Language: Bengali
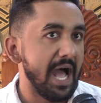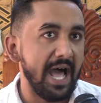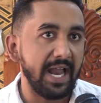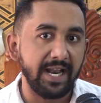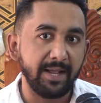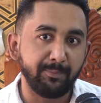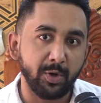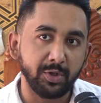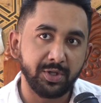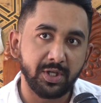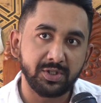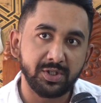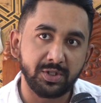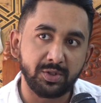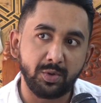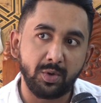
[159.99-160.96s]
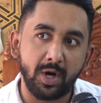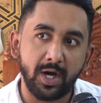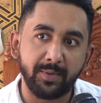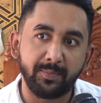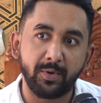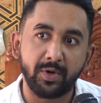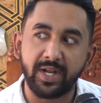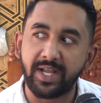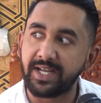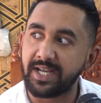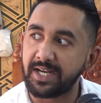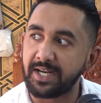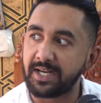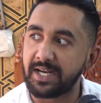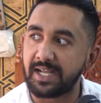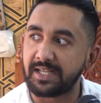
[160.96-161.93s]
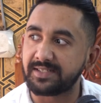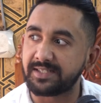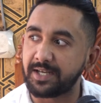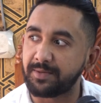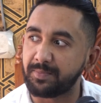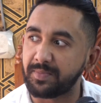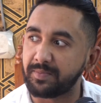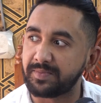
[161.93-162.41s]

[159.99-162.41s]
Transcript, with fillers: আর পদ্মা সেতু হওয়ার পরে এখানে রাস্তার